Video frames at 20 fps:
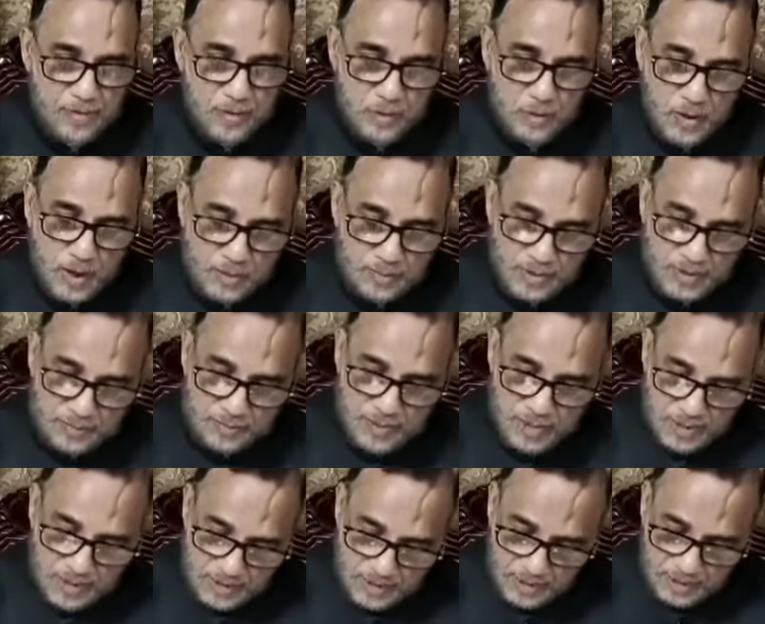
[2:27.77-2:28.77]
কিন্তু আমার
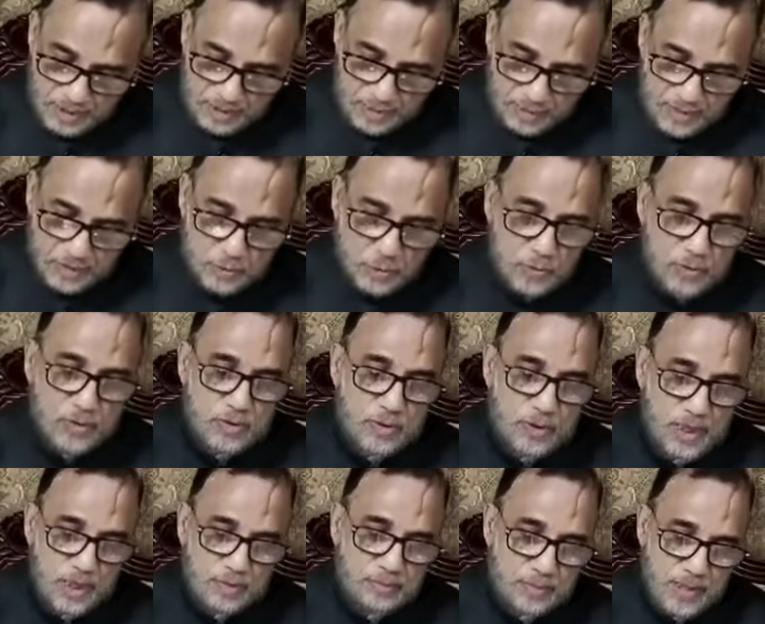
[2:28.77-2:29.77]
বাড়ির একেবারে দুই
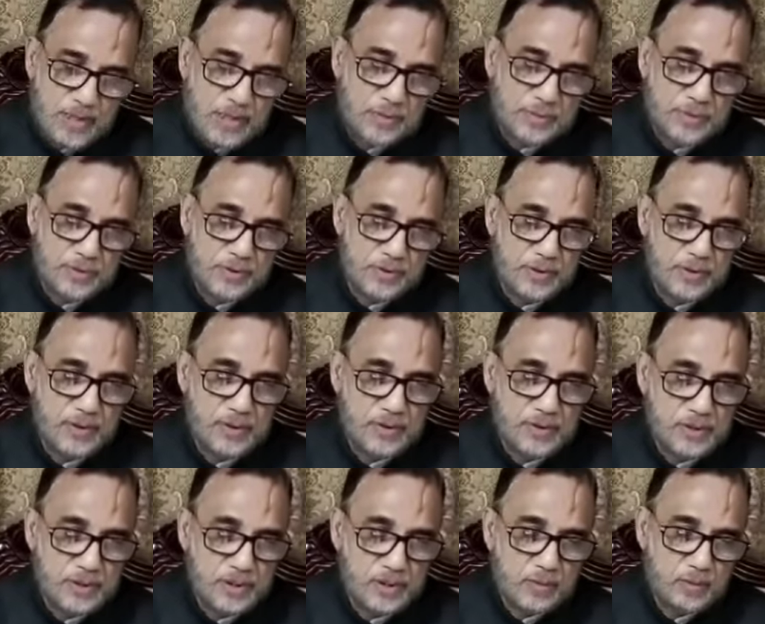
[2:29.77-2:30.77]
এক মাইলের ভিতরেই
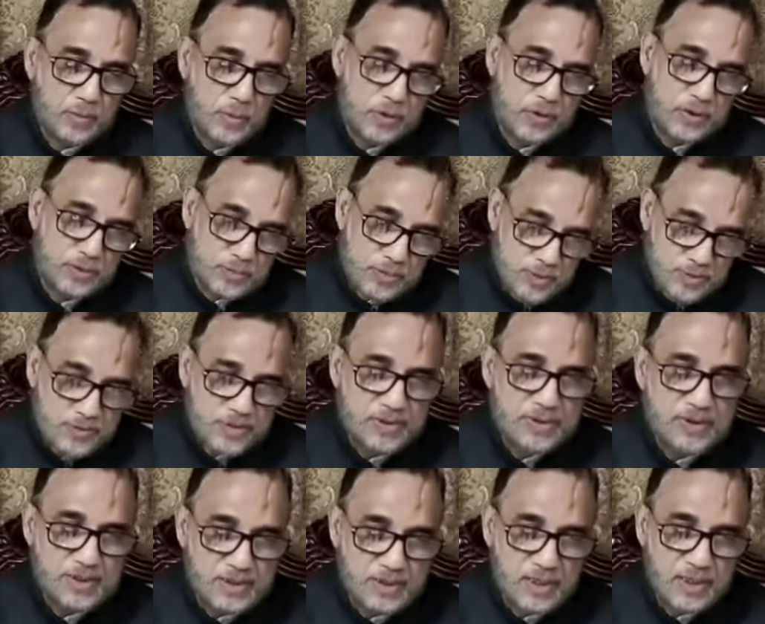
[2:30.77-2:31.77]
প্রতি বছর
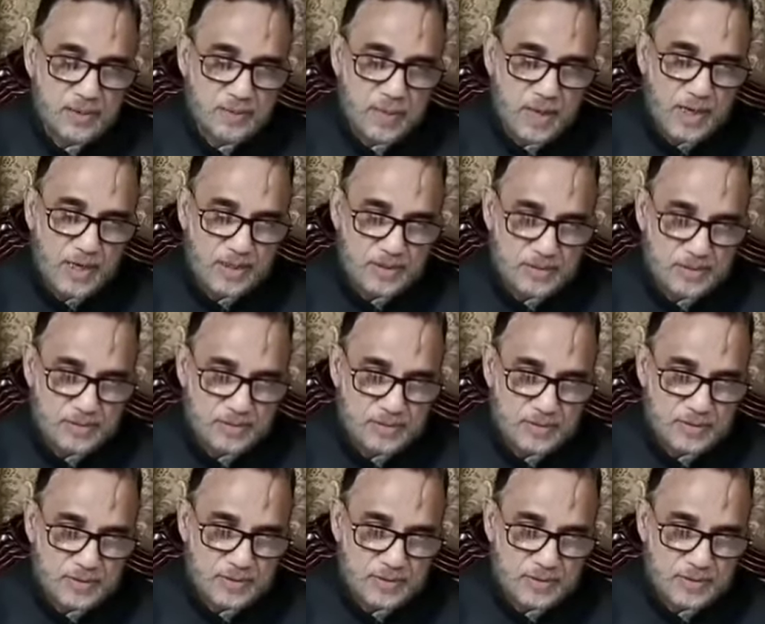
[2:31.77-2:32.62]
শীতকালে বাঘ আসত